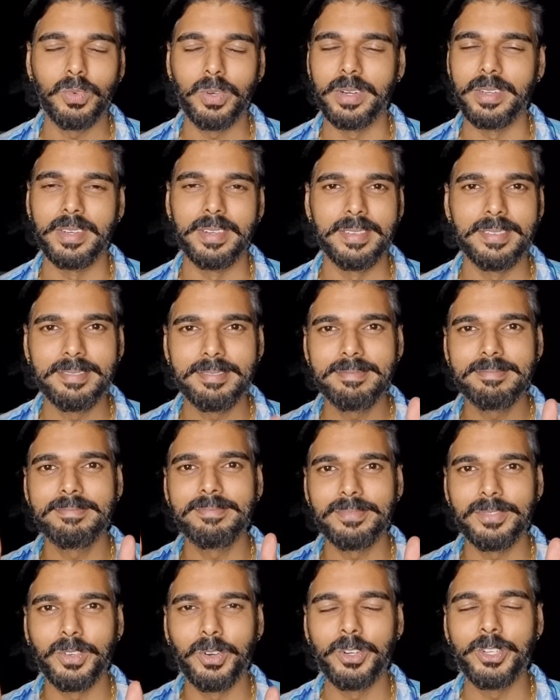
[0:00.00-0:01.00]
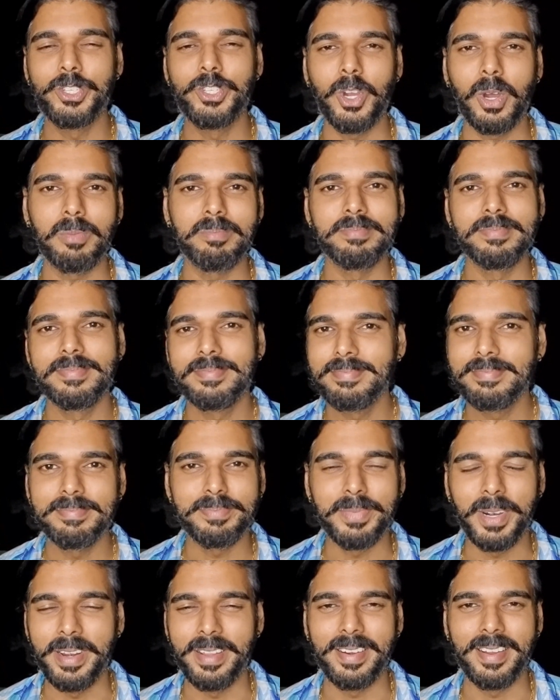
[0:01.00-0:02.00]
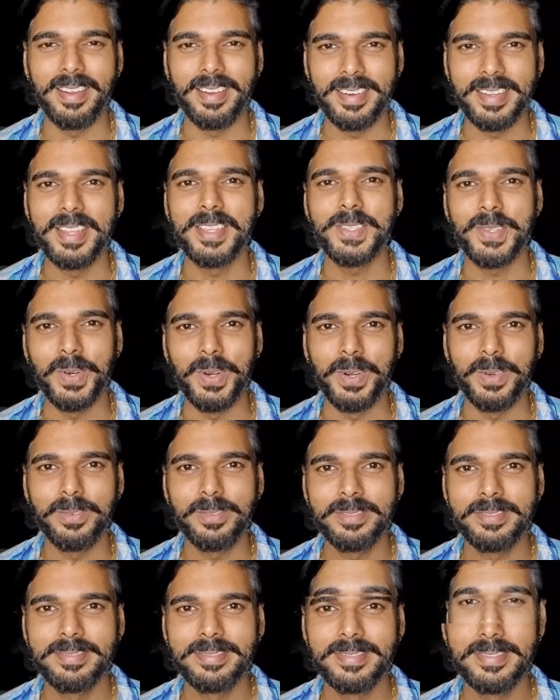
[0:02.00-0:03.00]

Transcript: ஒரு குட் ஜாப் பண்ணியிருக்காங்கன்னு தான் சொல்லணும்